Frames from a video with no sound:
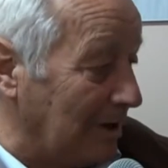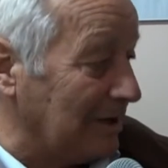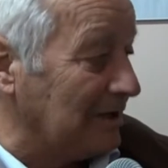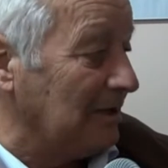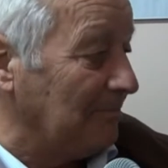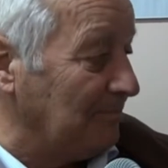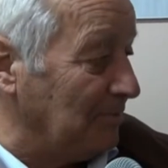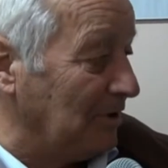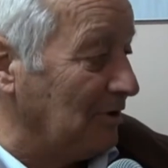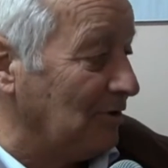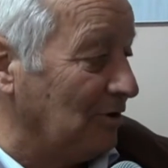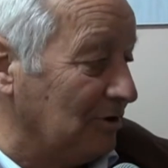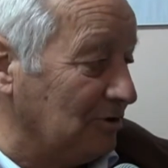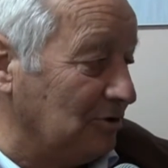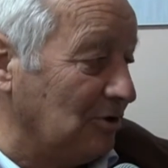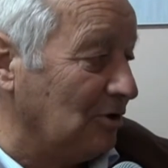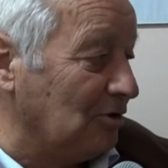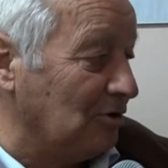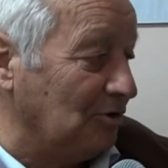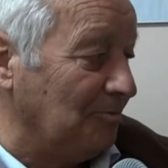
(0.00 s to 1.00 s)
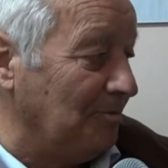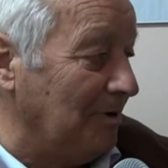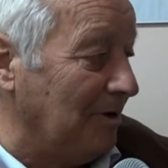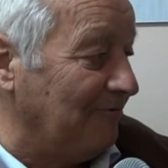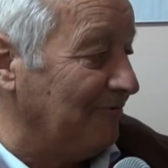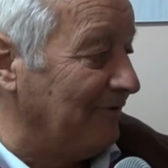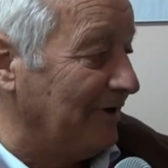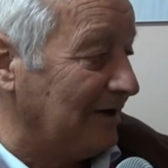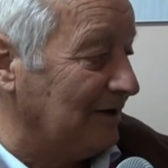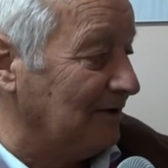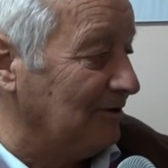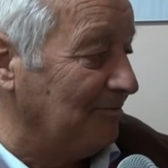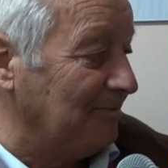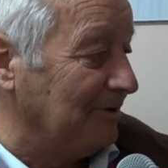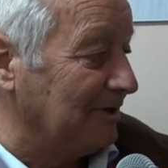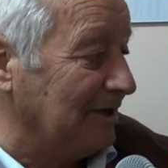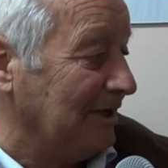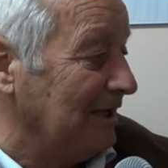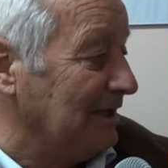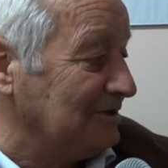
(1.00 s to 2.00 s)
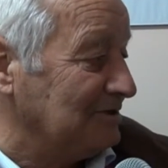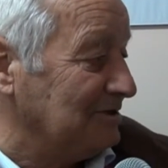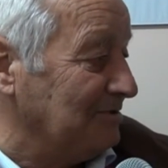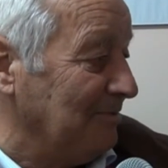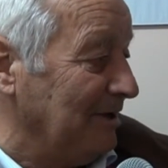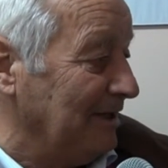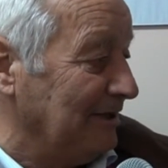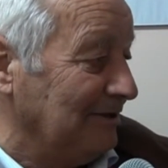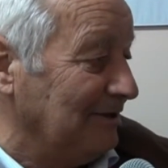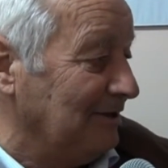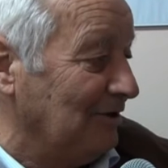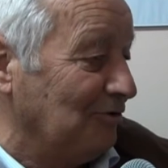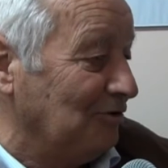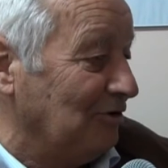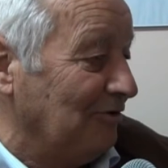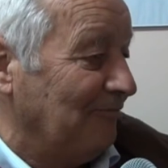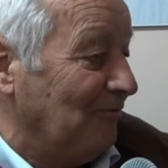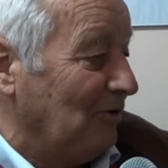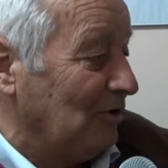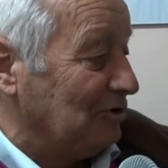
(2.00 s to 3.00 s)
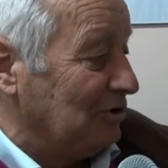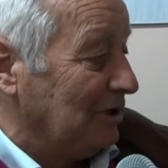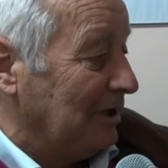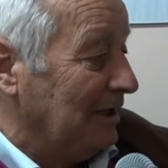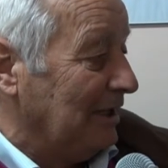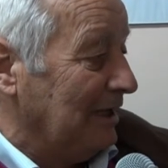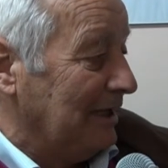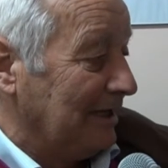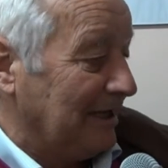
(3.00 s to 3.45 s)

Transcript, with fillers: Qualche piccolo ritocco dobbiamo farlo perché altrimenti ogni volta